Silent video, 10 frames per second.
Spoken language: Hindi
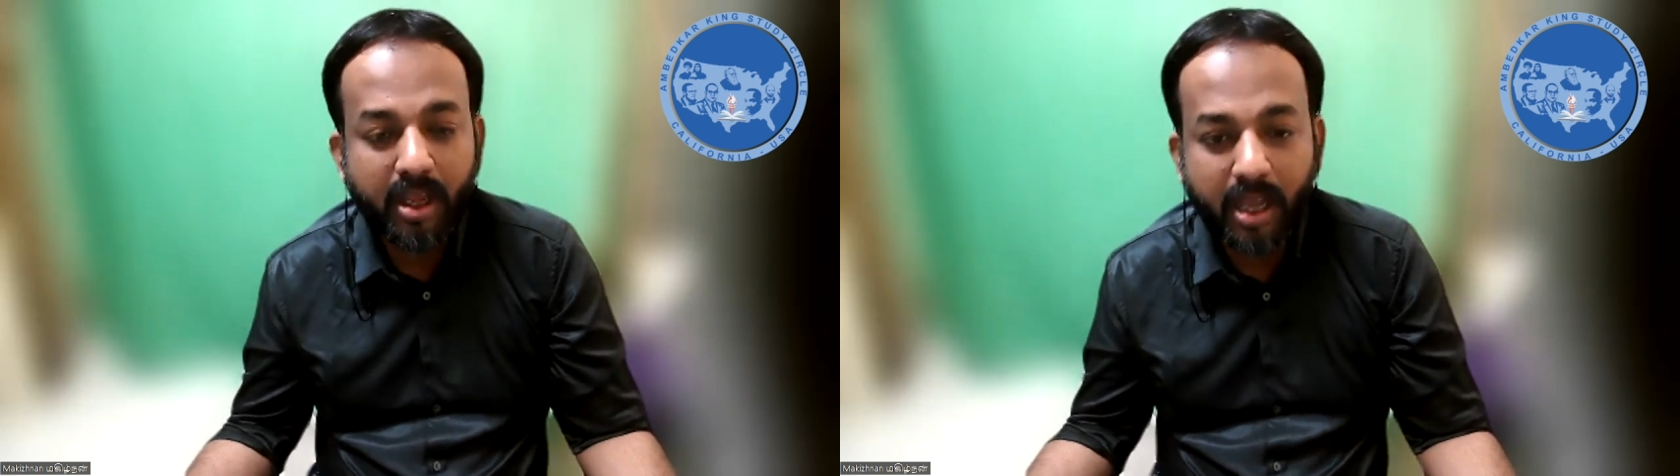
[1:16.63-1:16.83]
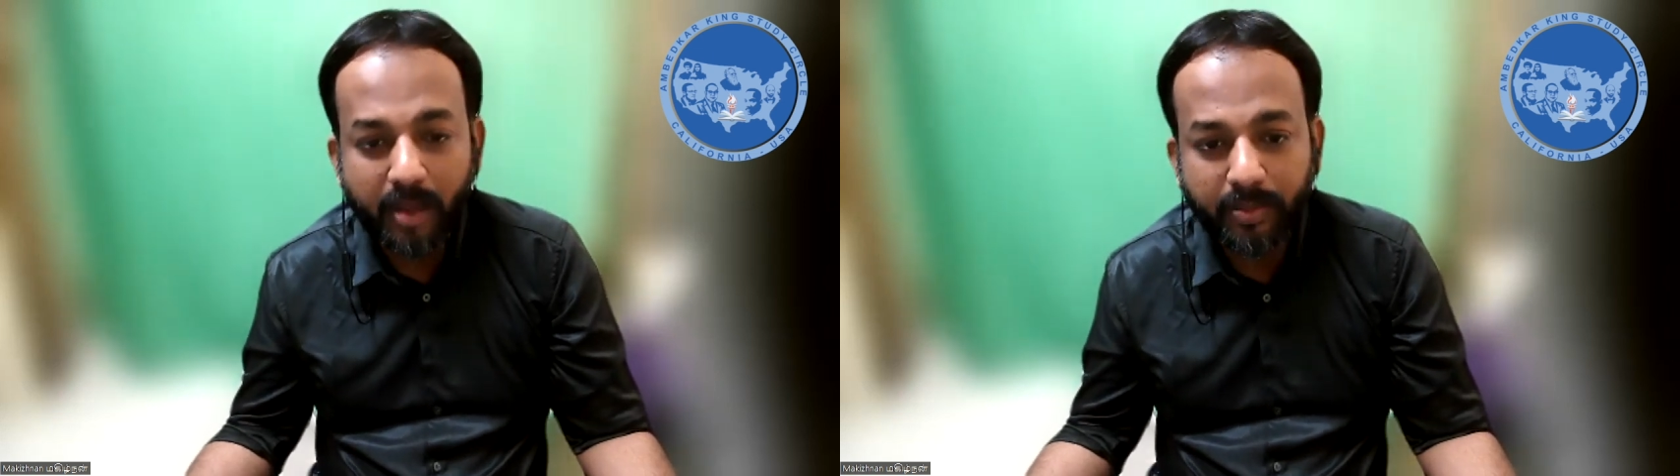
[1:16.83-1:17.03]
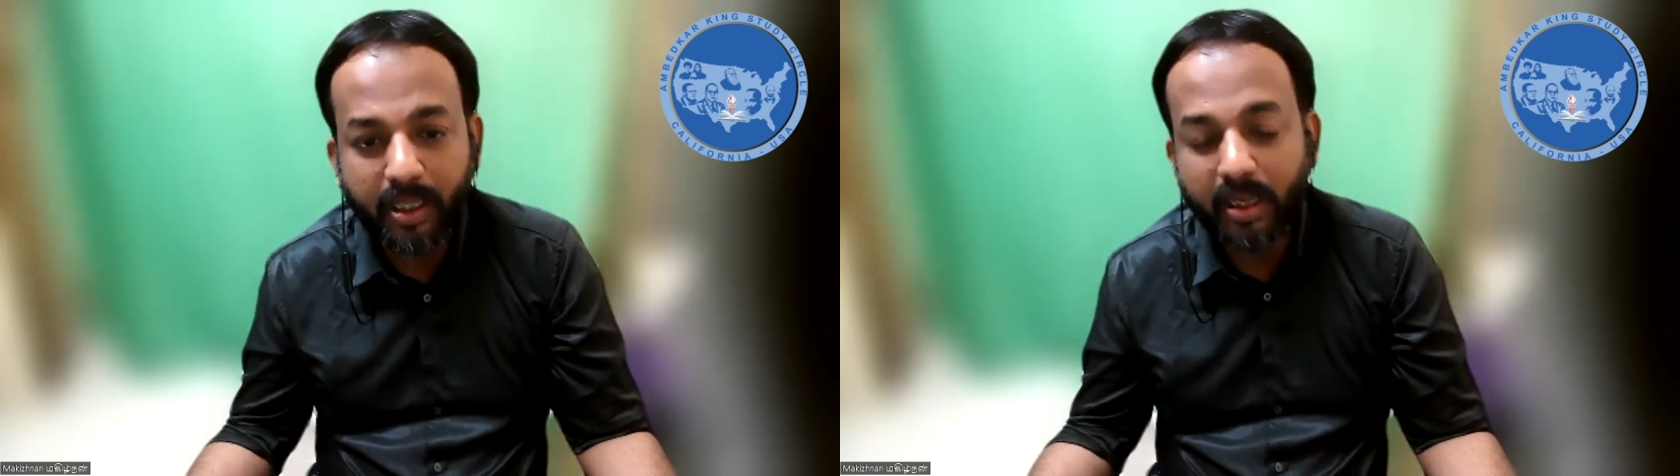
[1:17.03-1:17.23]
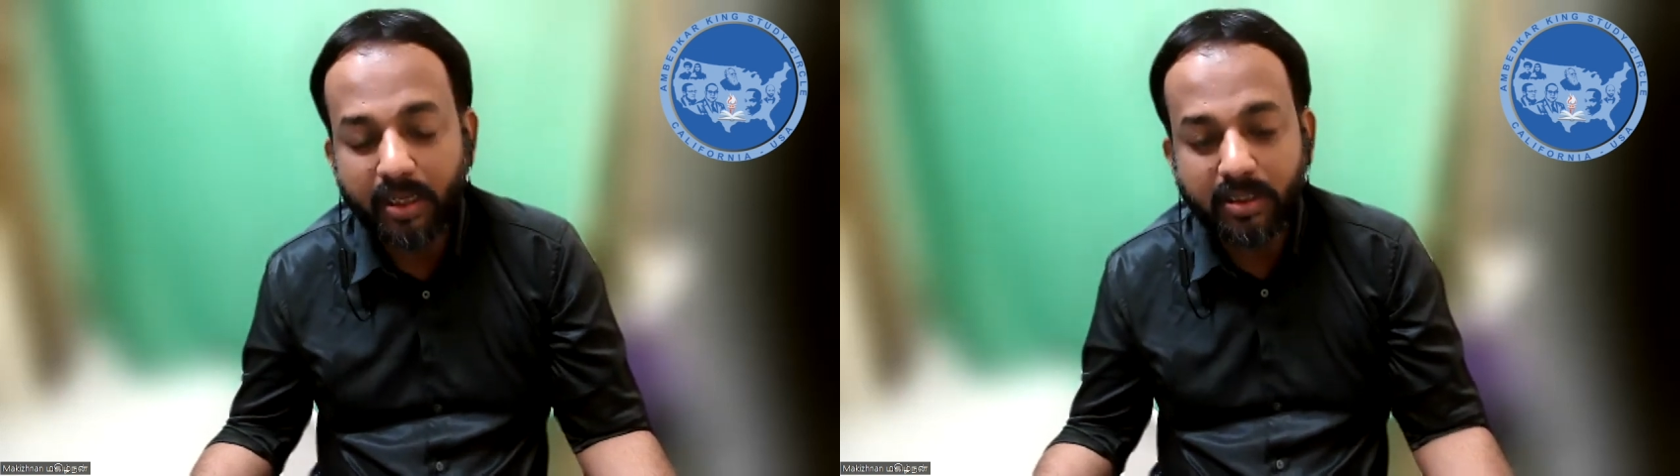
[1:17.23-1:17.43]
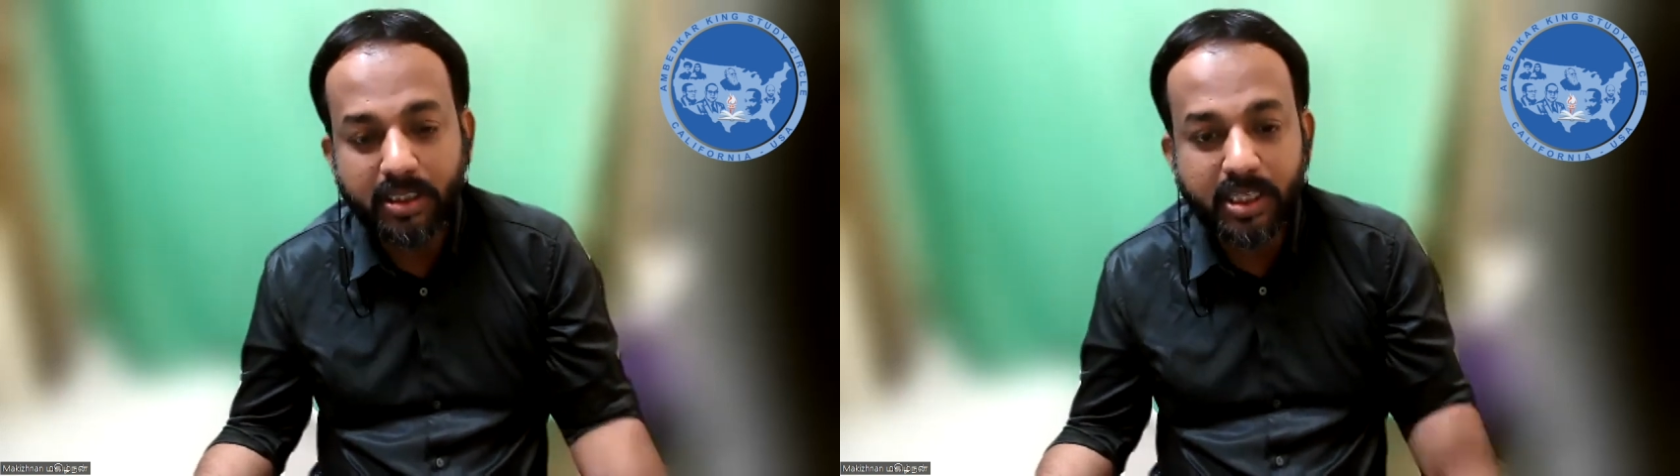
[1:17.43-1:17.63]
काम था
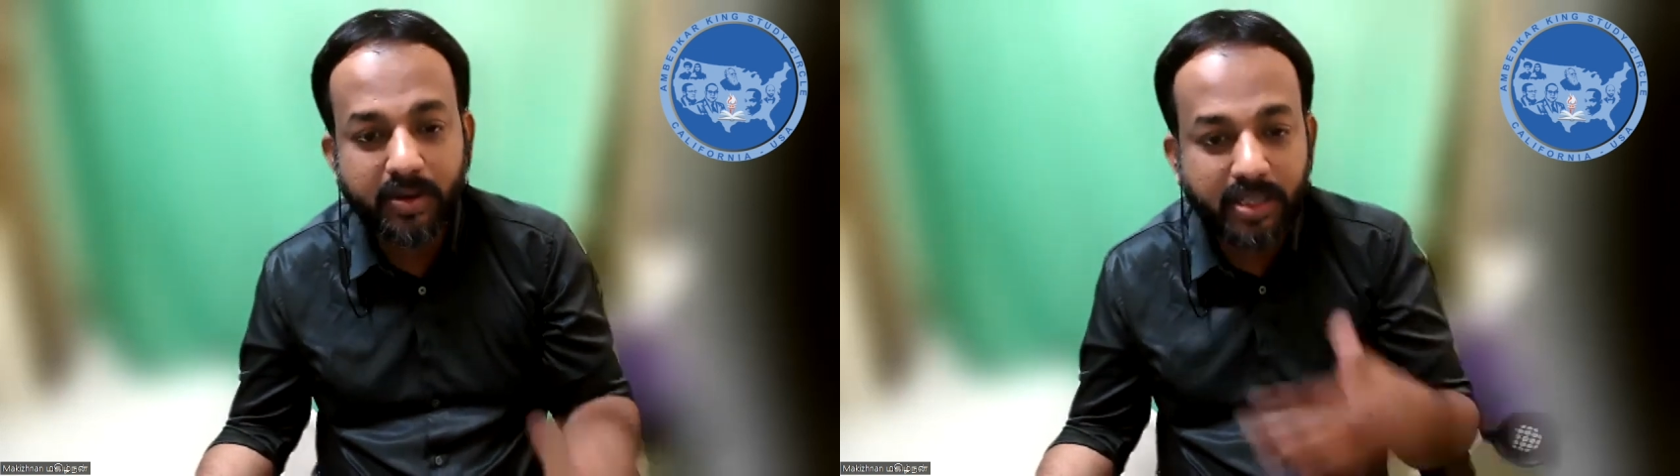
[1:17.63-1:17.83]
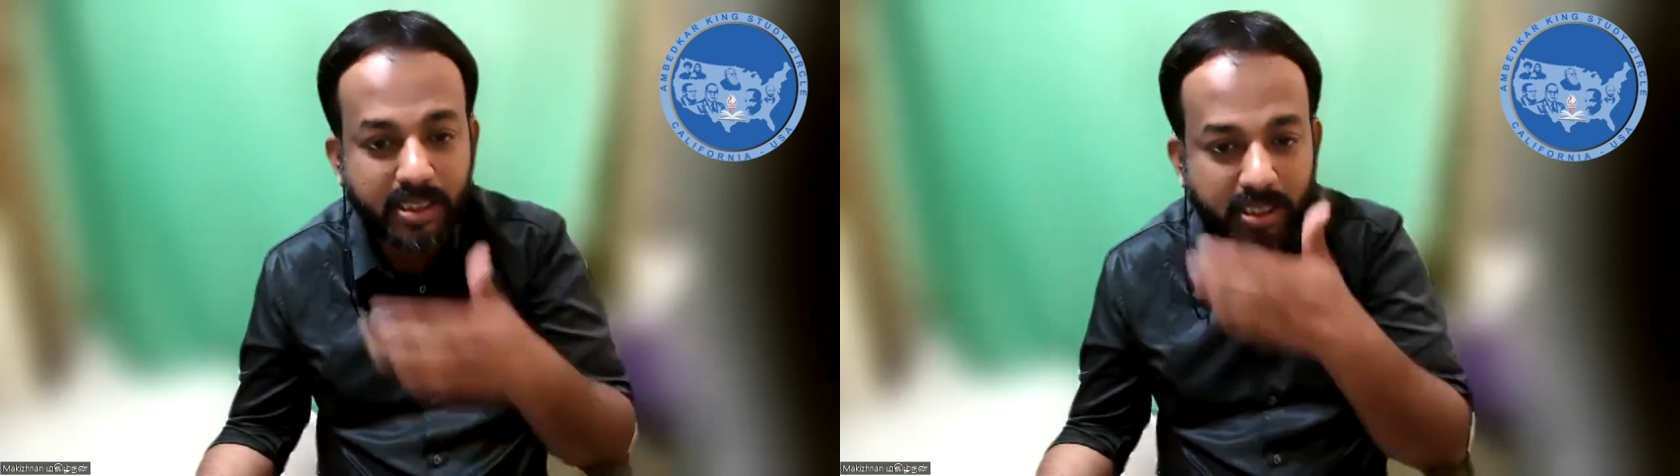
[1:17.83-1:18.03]
जिसकी वजह